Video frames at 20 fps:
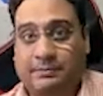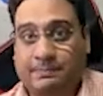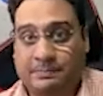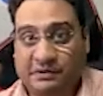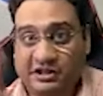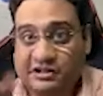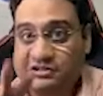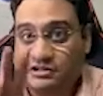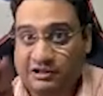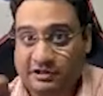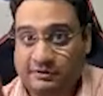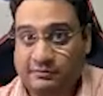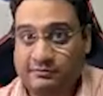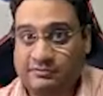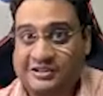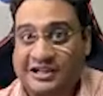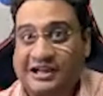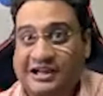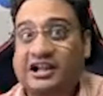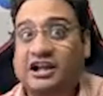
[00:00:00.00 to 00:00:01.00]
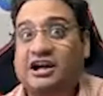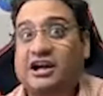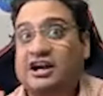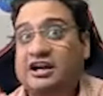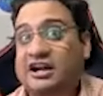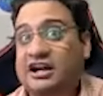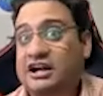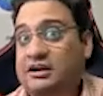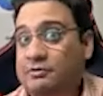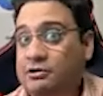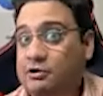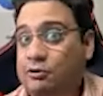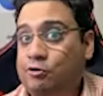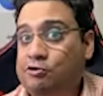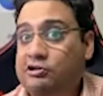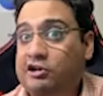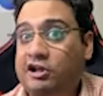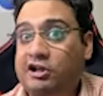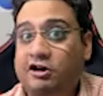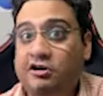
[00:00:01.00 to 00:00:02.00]
प्लस साइन लगा के डबल
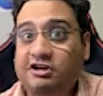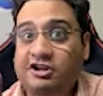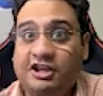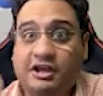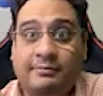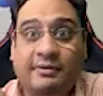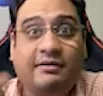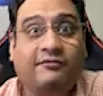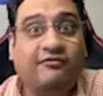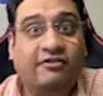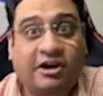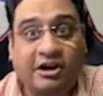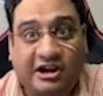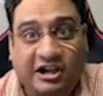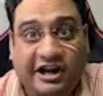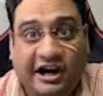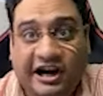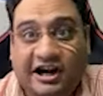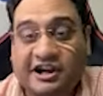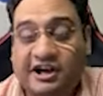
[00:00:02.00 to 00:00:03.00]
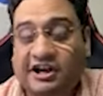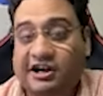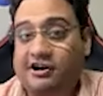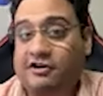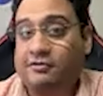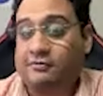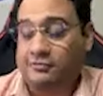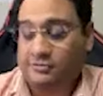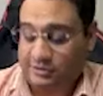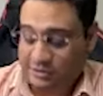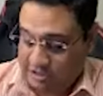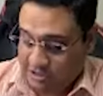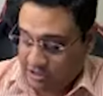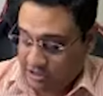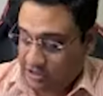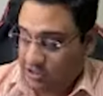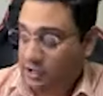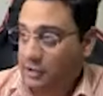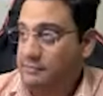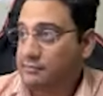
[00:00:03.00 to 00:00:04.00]
कोट लिख रहा हूँ ये मैं एक फिल्टर ऐड कर रहा
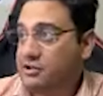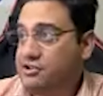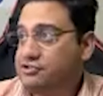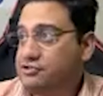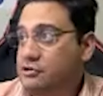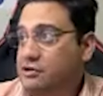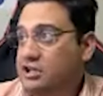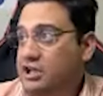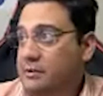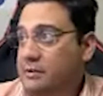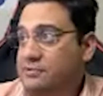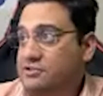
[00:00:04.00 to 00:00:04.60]
हूँ और मैं इसको यहाँ पे